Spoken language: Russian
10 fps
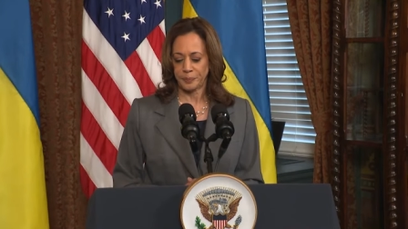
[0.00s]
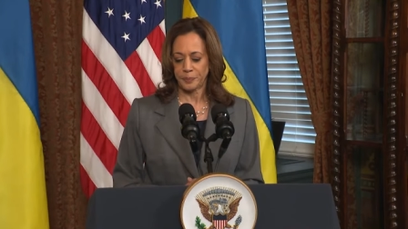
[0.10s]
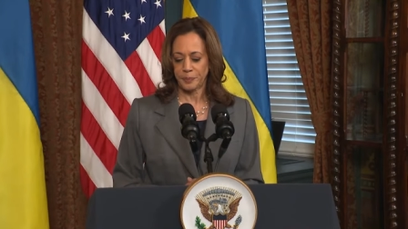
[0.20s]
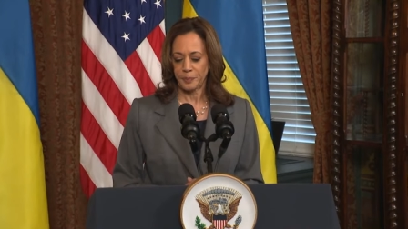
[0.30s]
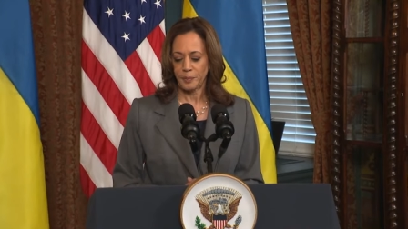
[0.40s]

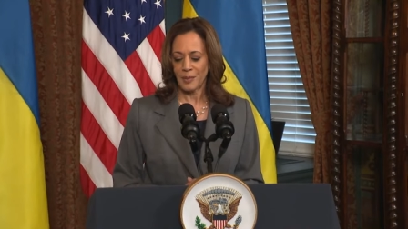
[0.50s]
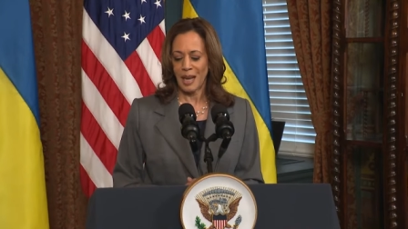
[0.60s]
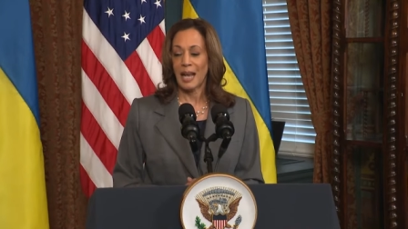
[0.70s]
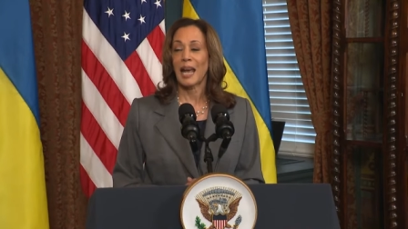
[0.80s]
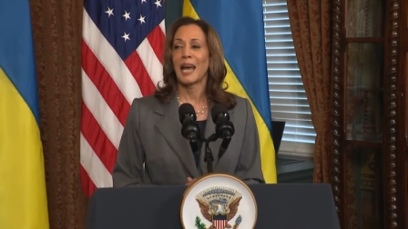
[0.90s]
мужеству и
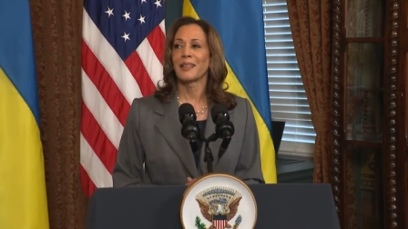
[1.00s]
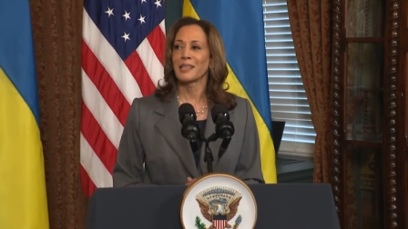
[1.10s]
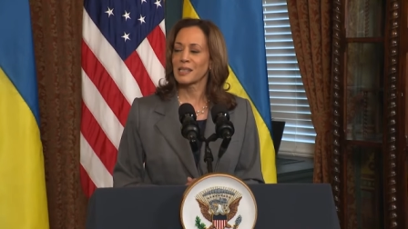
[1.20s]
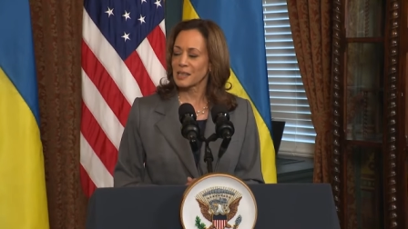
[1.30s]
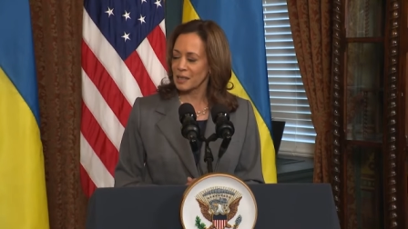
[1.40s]
отваге
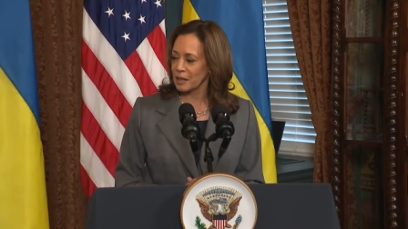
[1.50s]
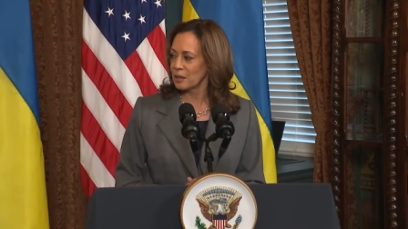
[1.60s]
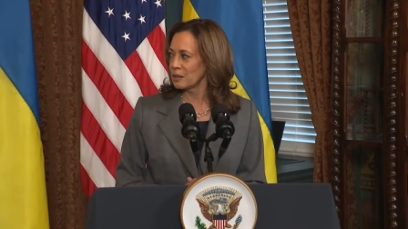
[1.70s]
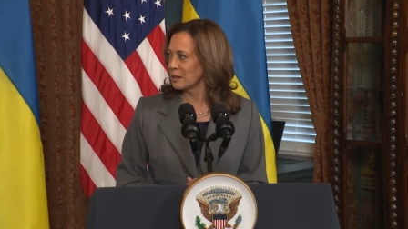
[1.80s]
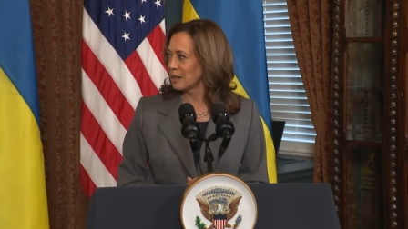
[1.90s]
украинского
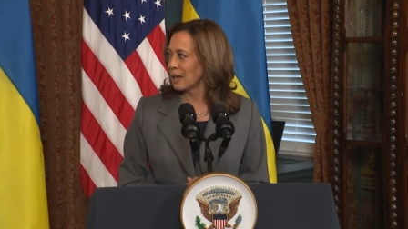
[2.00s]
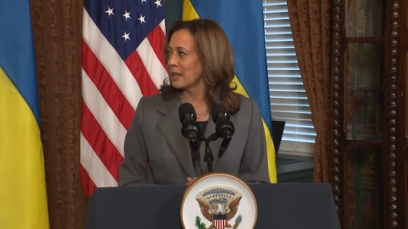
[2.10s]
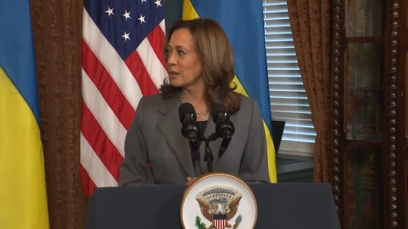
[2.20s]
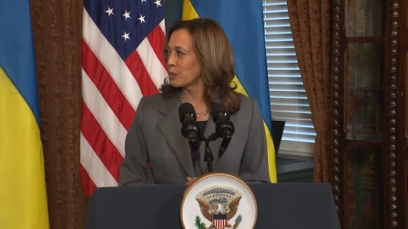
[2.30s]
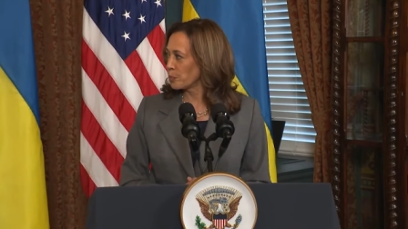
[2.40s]
народа,
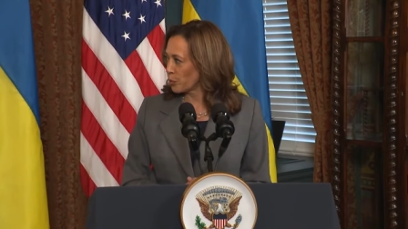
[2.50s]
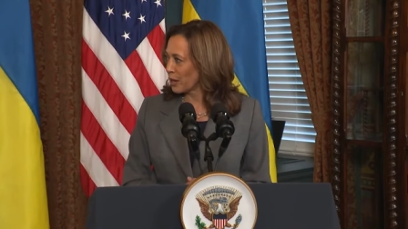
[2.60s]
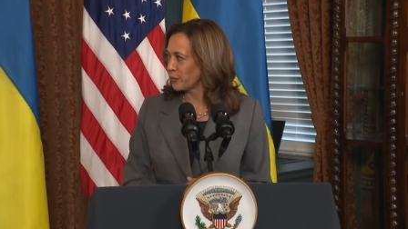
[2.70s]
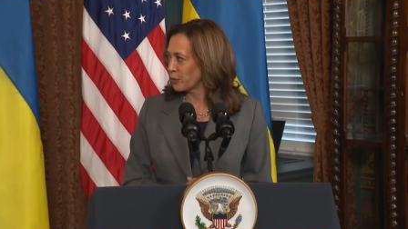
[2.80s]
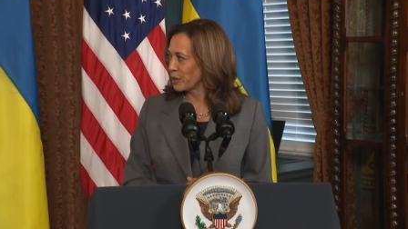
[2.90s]
а
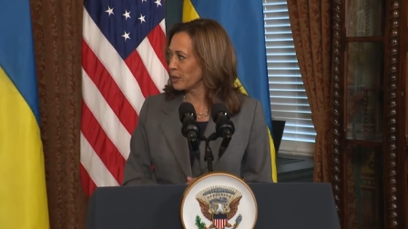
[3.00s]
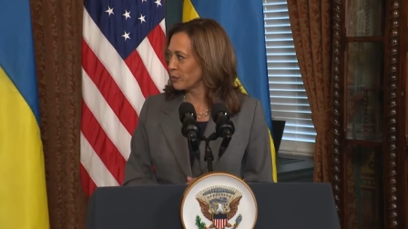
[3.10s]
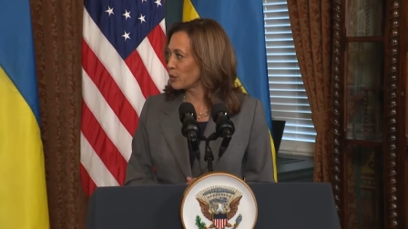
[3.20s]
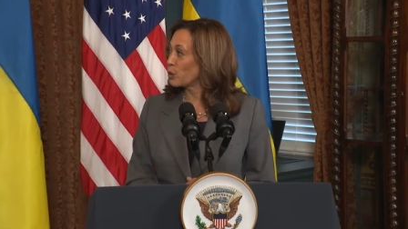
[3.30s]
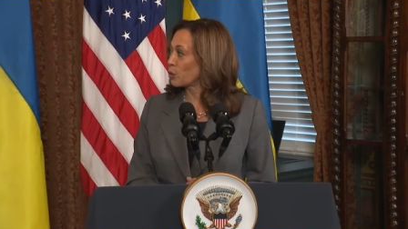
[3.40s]
также вашему
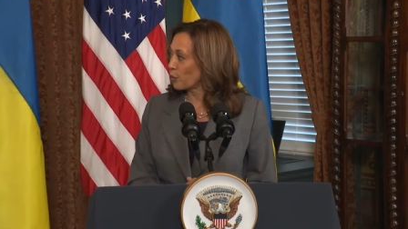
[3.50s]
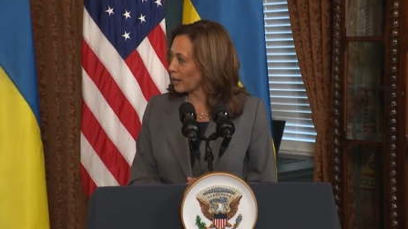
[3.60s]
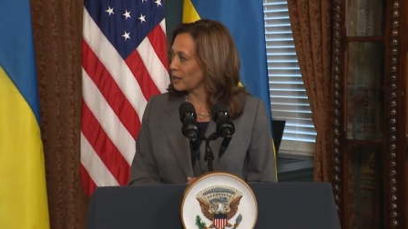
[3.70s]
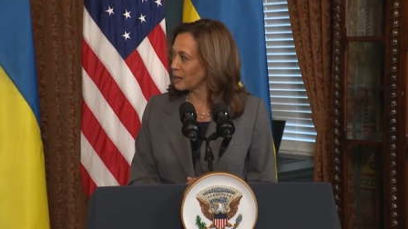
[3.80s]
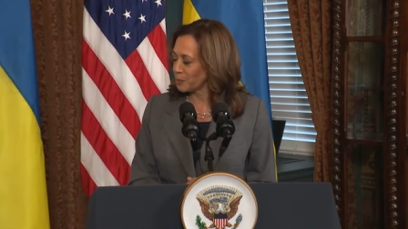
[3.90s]
лидерству,
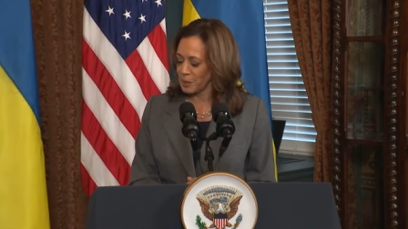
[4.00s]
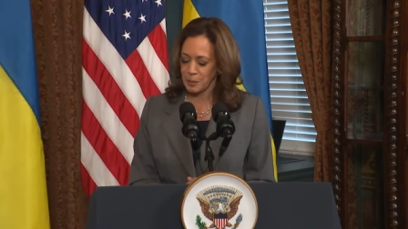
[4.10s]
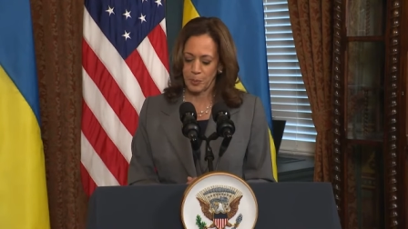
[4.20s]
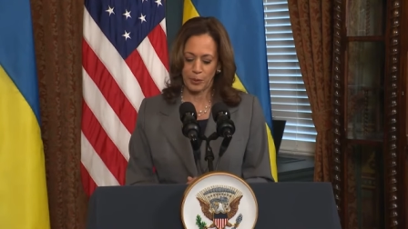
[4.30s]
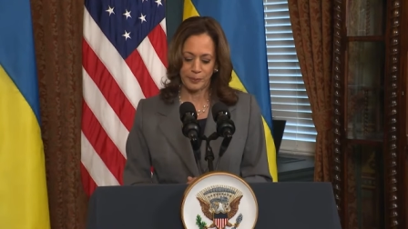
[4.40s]

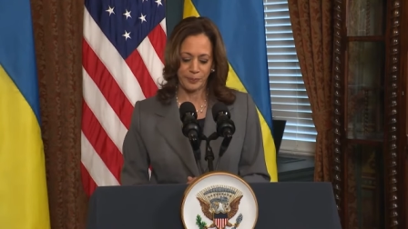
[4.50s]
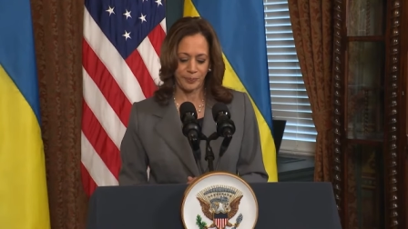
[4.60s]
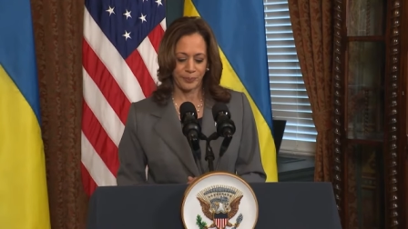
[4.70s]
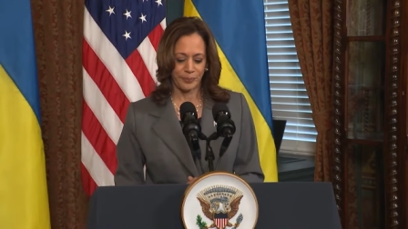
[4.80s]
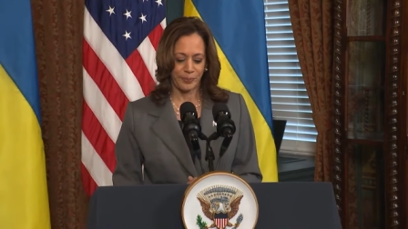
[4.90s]
президент
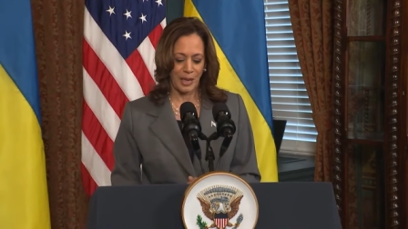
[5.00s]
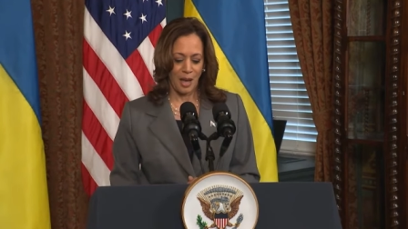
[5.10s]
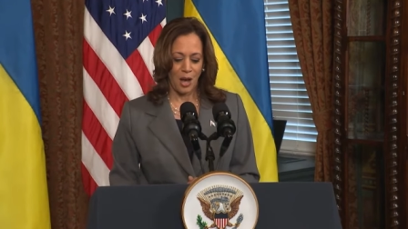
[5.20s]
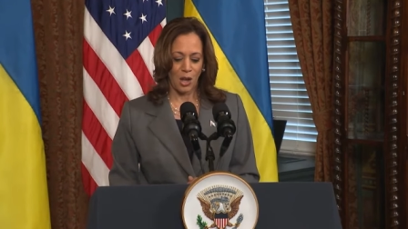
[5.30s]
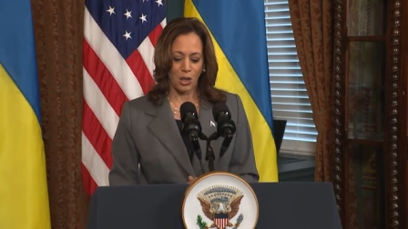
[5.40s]
Зеленский,
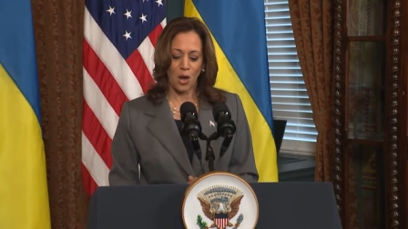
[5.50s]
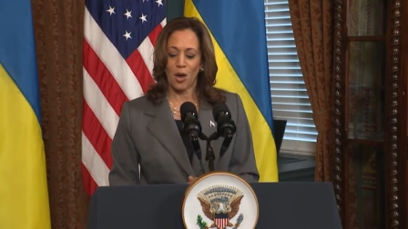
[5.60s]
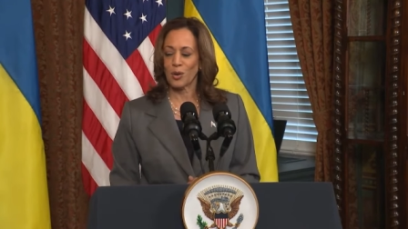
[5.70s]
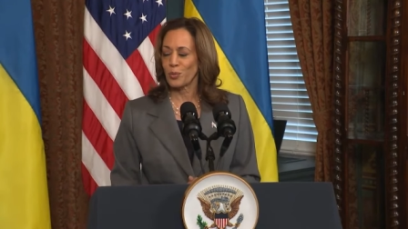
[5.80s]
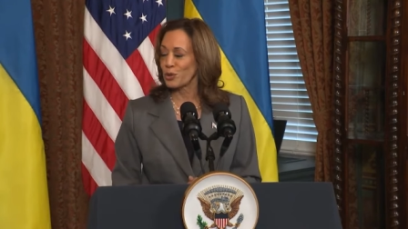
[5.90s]

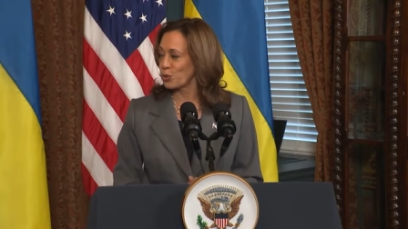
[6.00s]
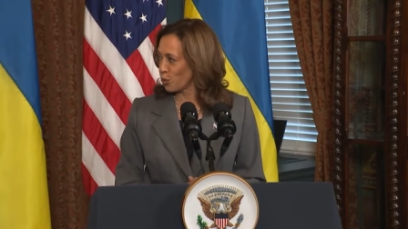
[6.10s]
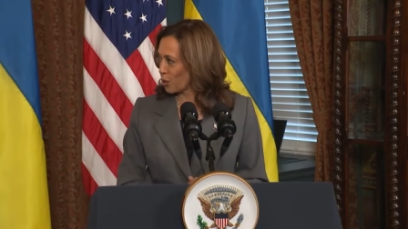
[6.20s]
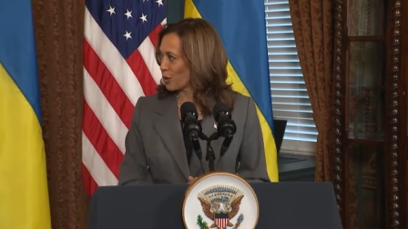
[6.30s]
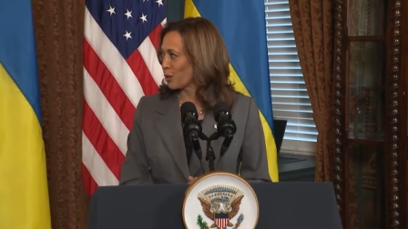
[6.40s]
Украина
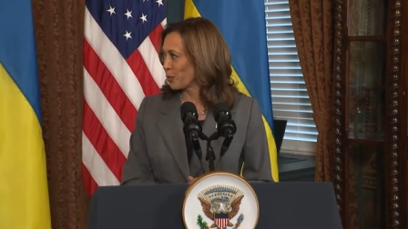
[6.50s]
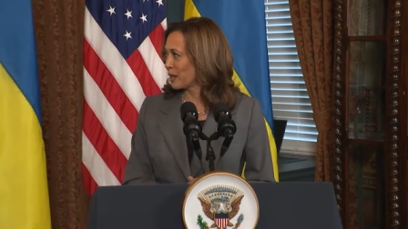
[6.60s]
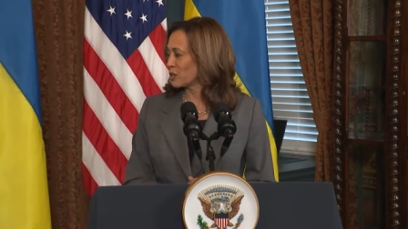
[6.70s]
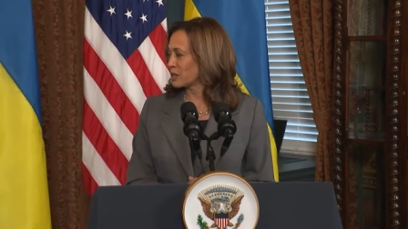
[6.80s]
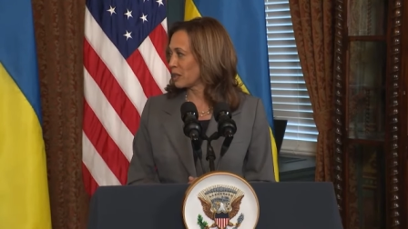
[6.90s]
противостоит
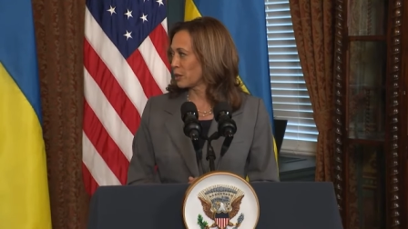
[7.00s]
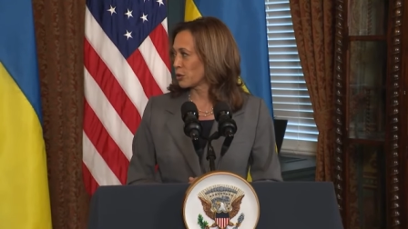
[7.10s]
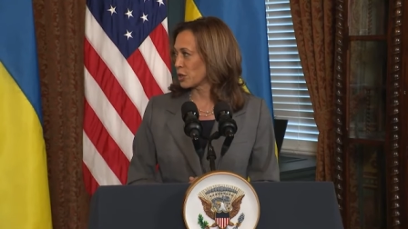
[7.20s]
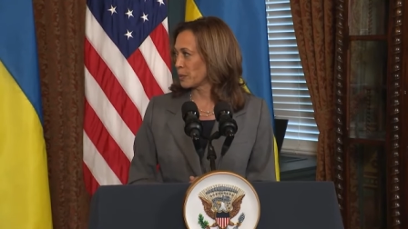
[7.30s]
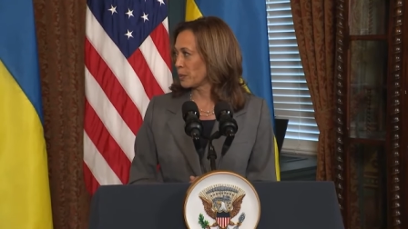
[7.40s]
российской
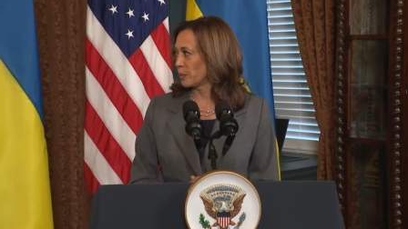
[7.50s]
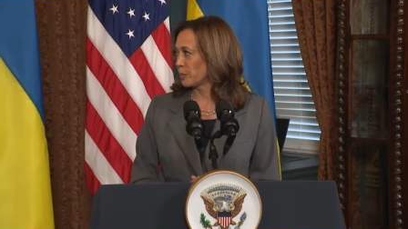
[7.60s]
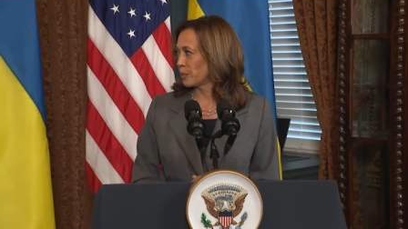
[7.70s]
агрессии.